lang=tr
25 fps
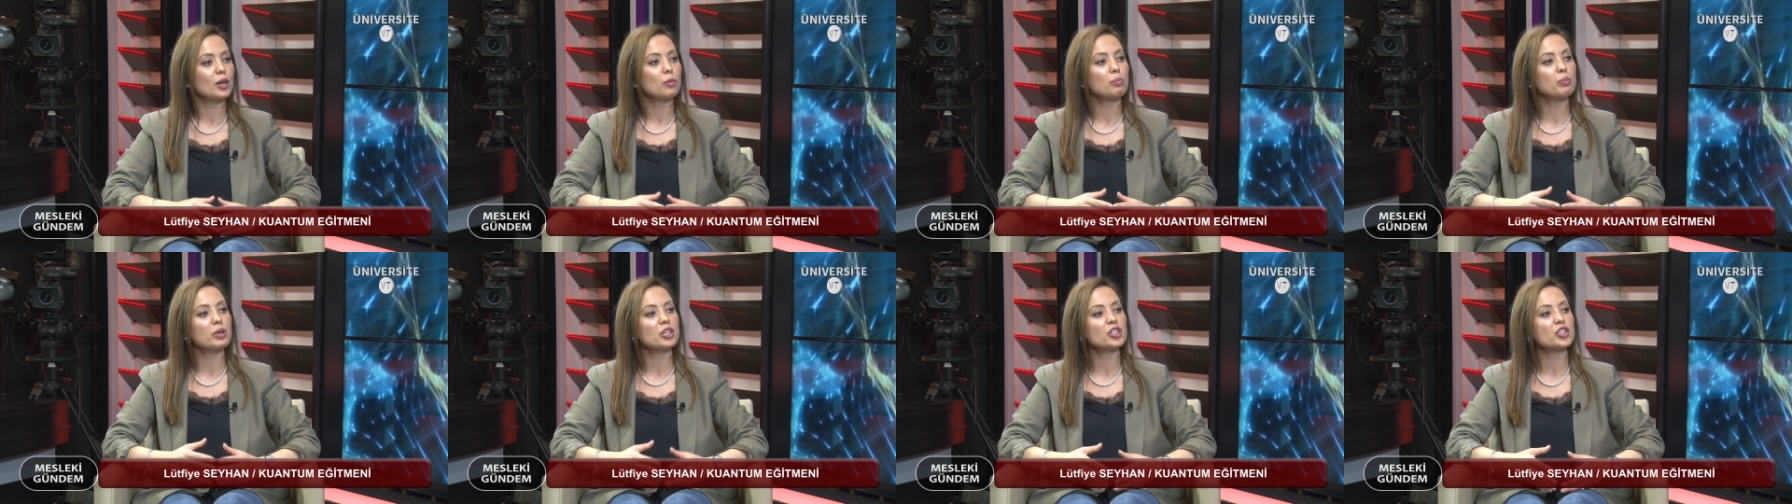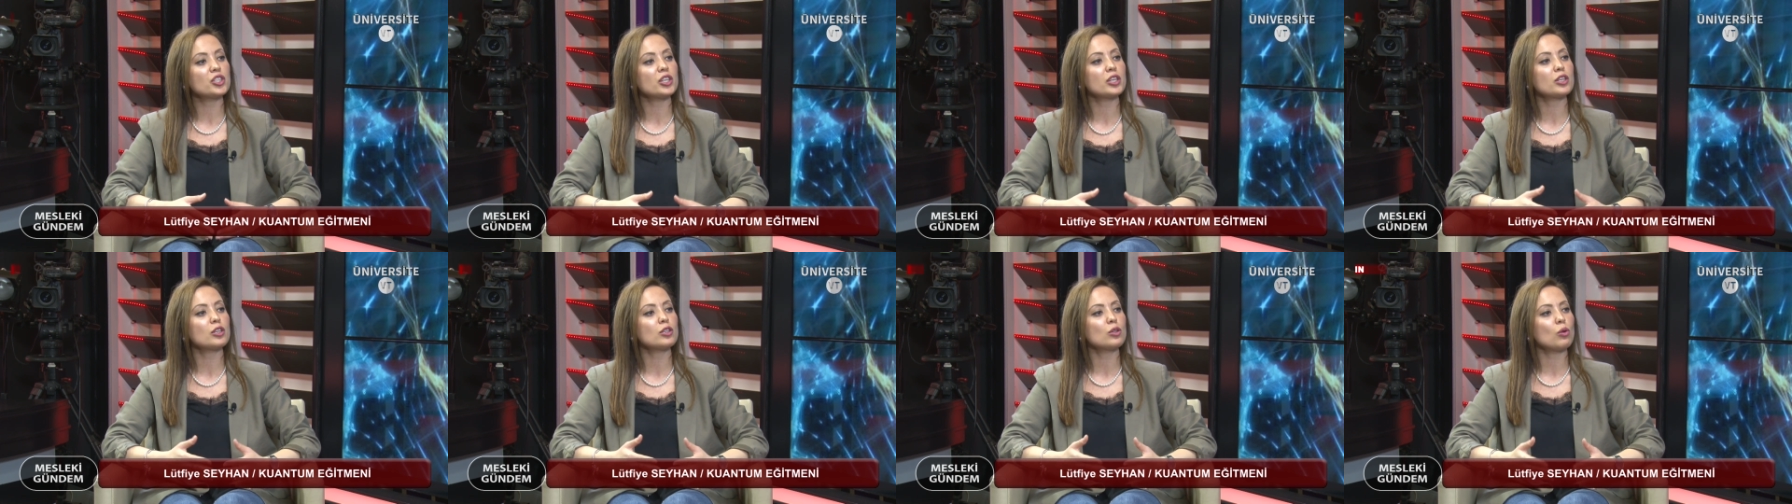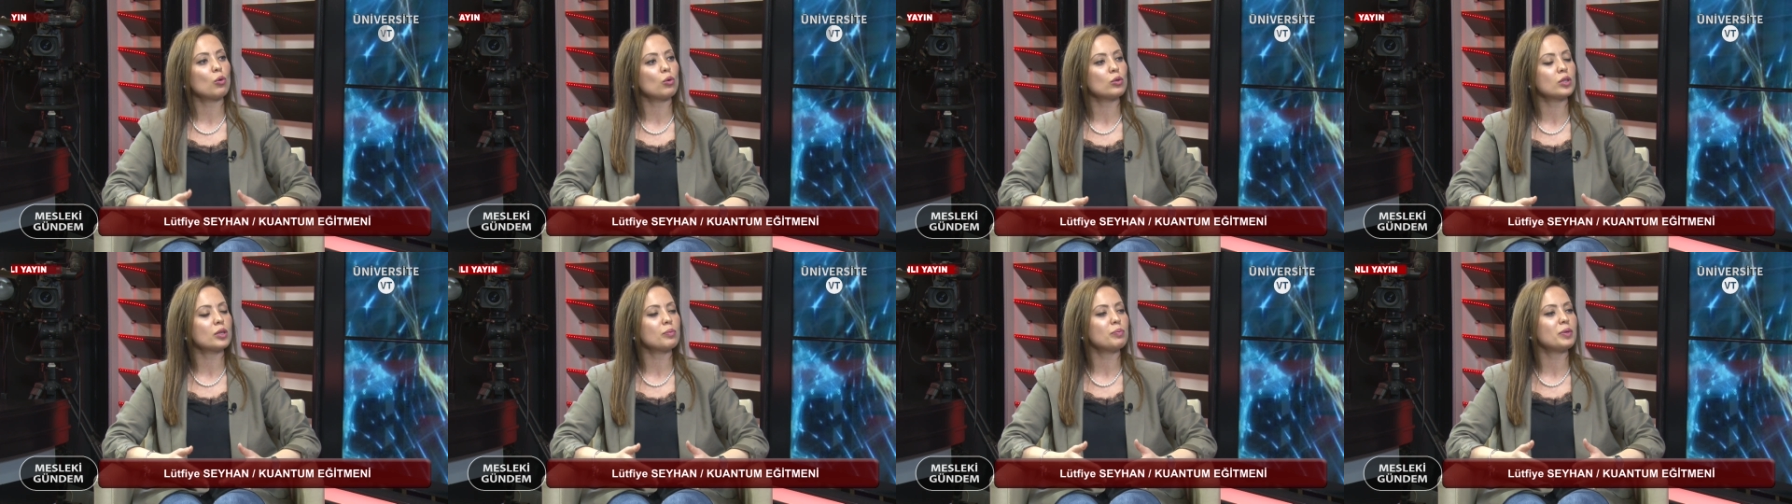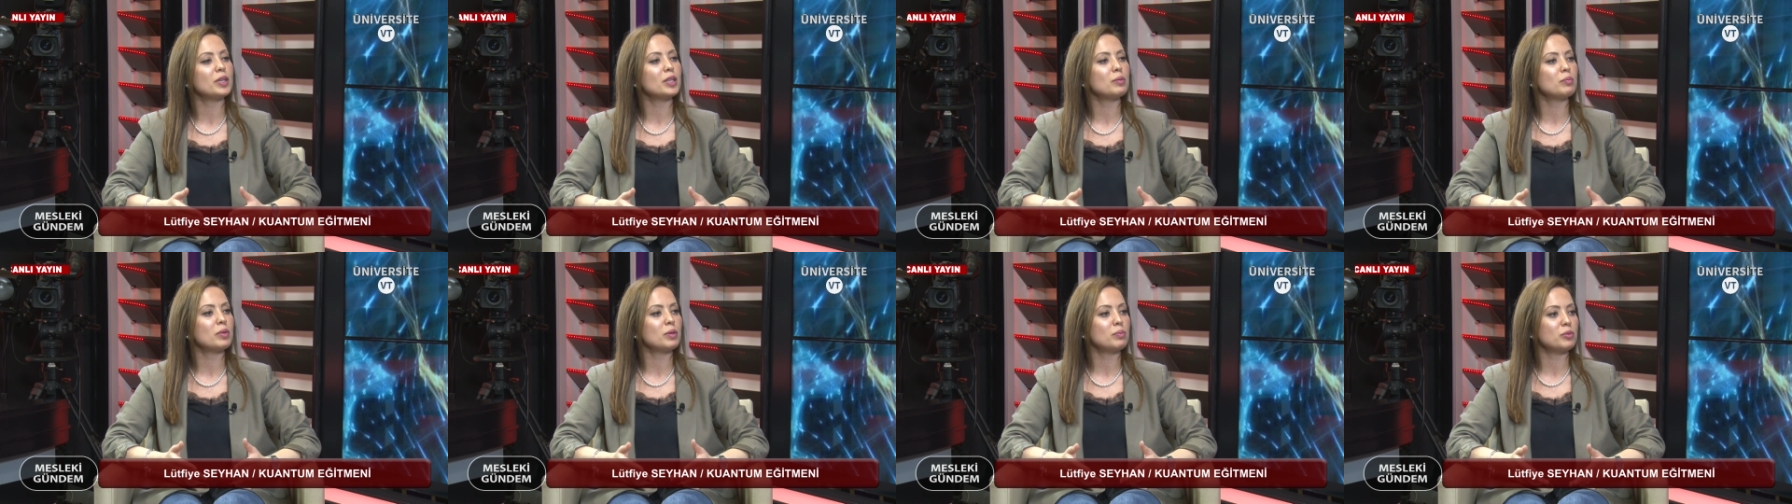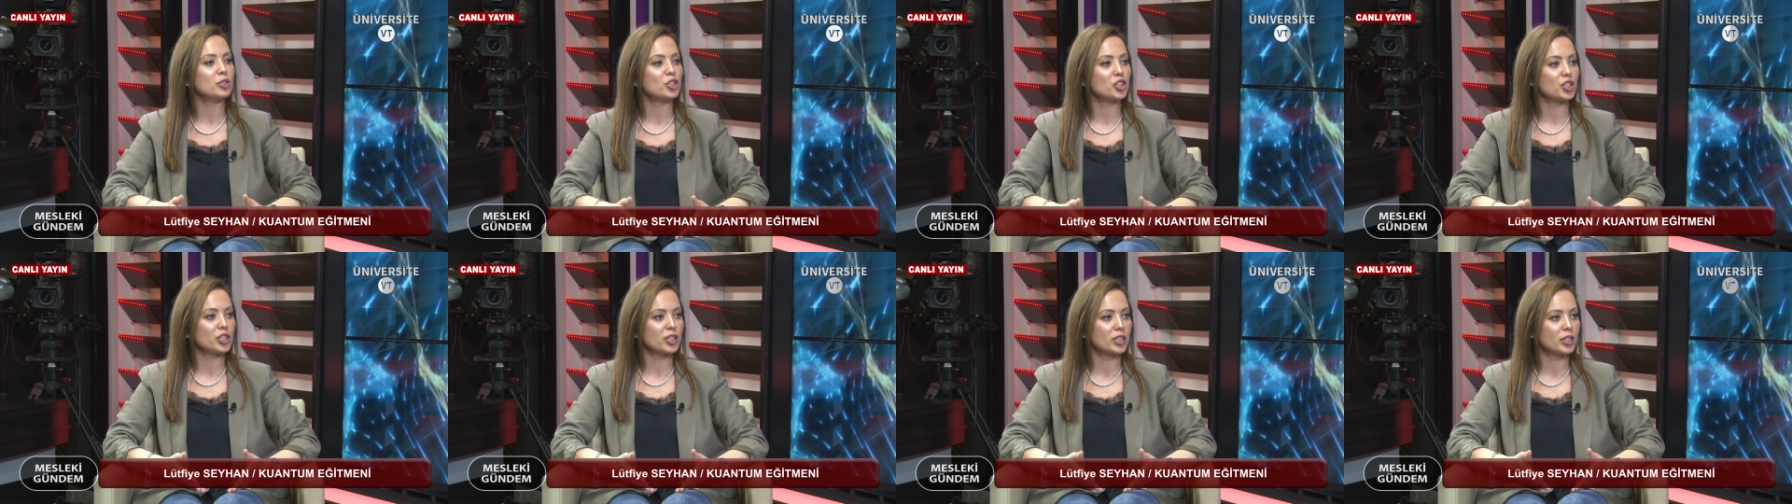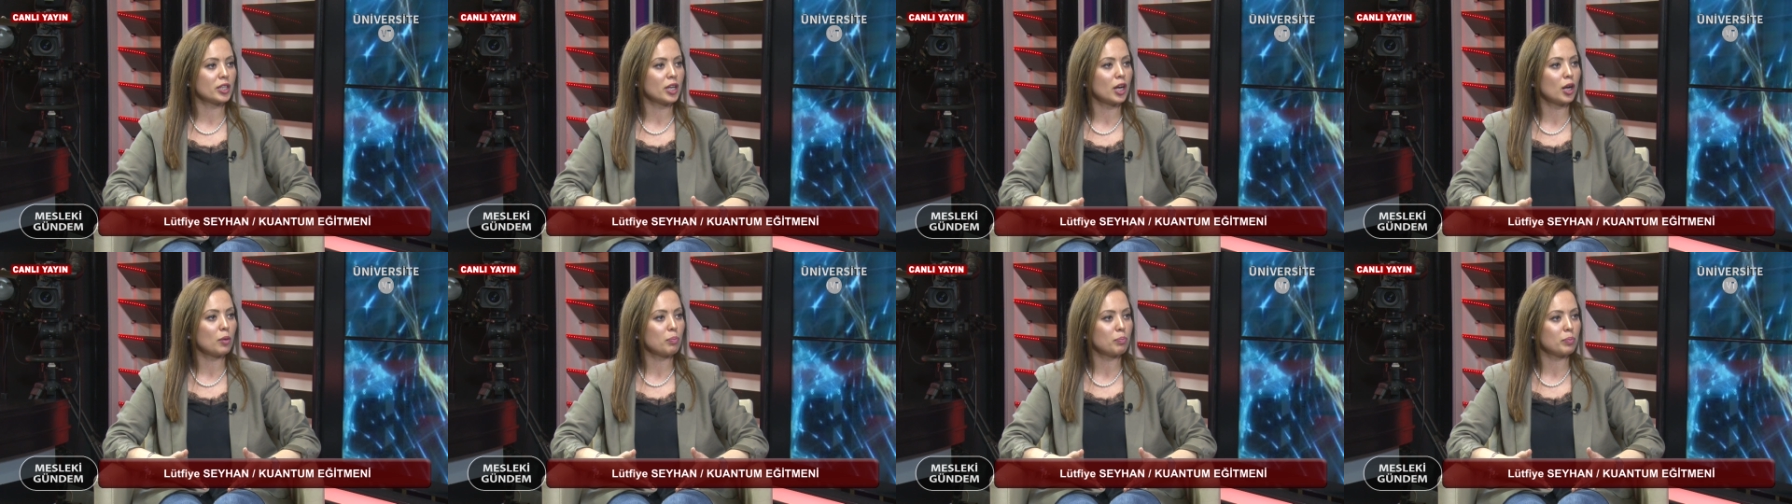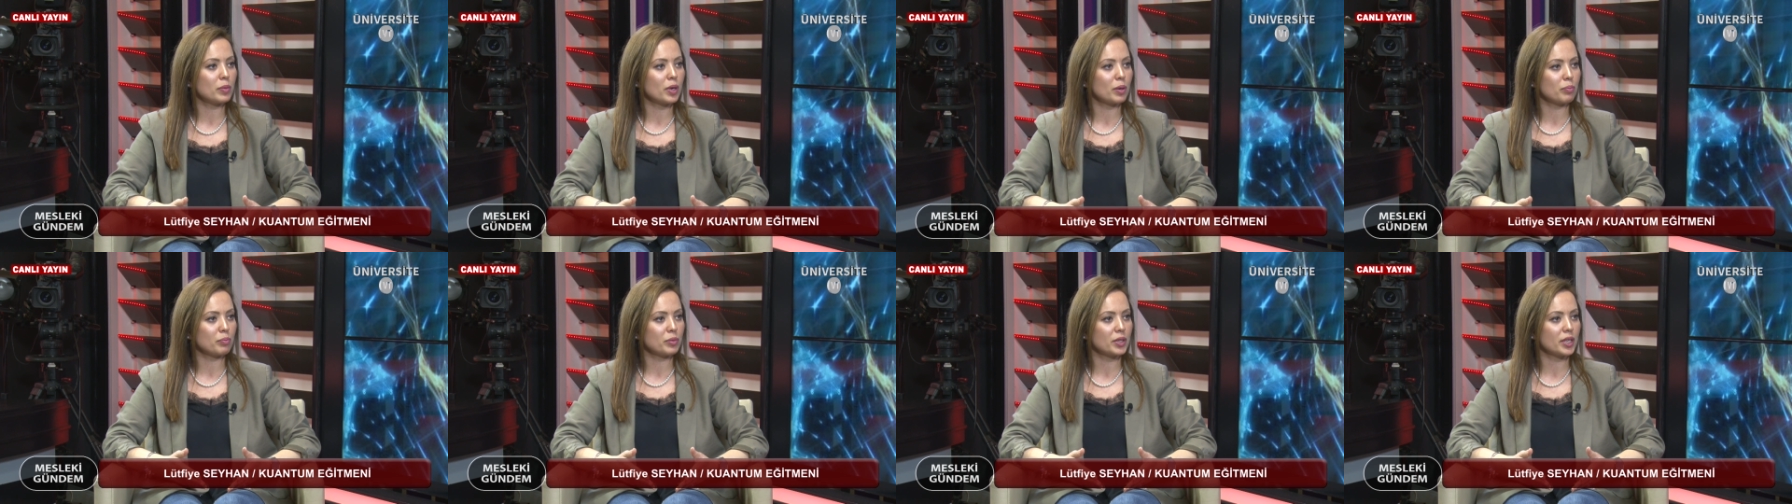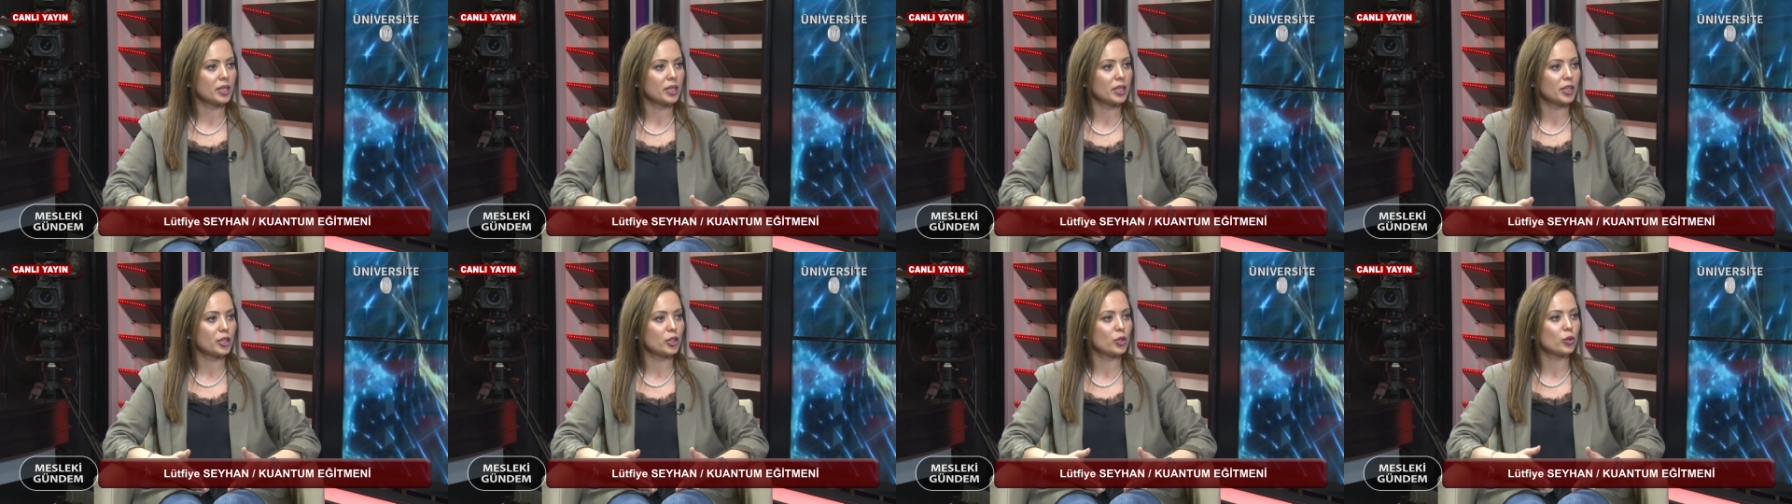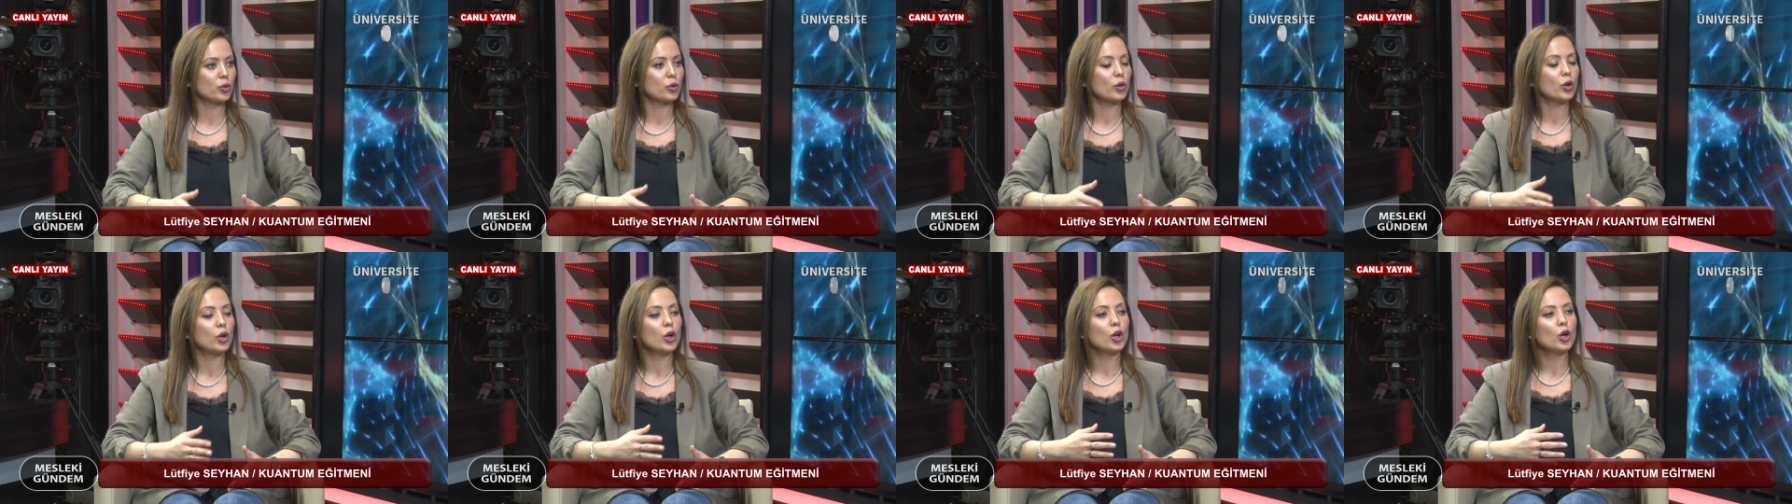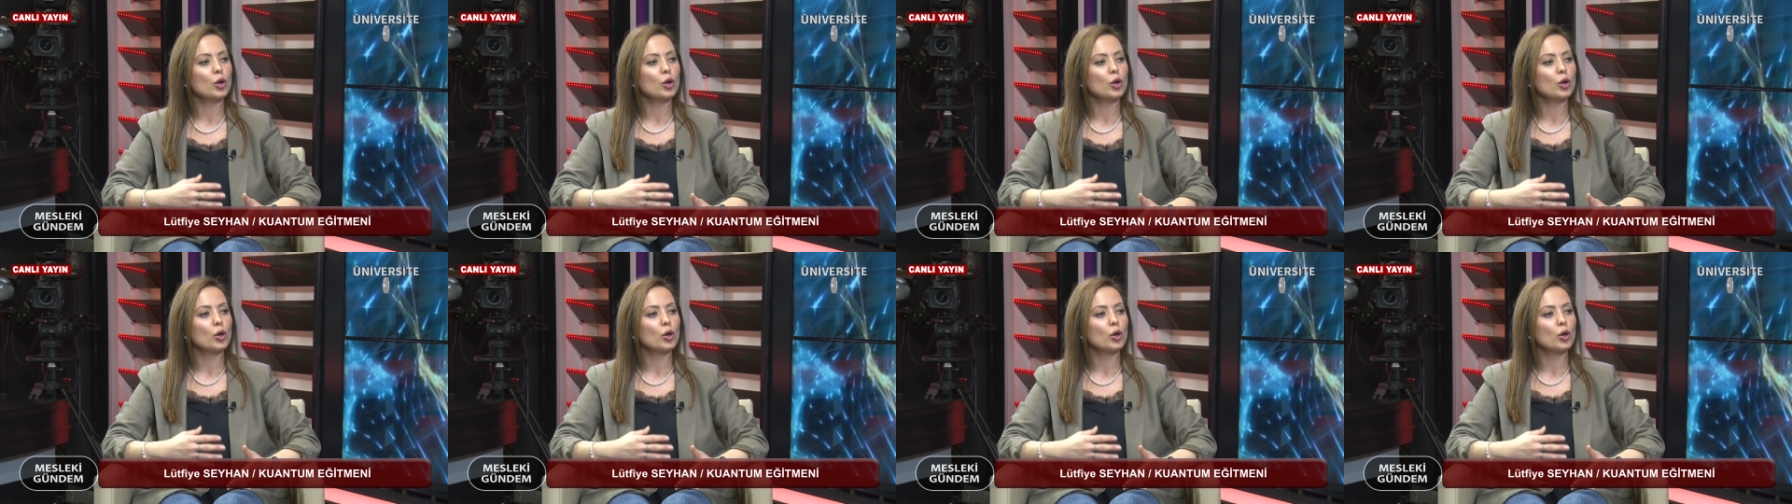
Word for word: başarılı olabilmem için ne yapmam gerekiyor?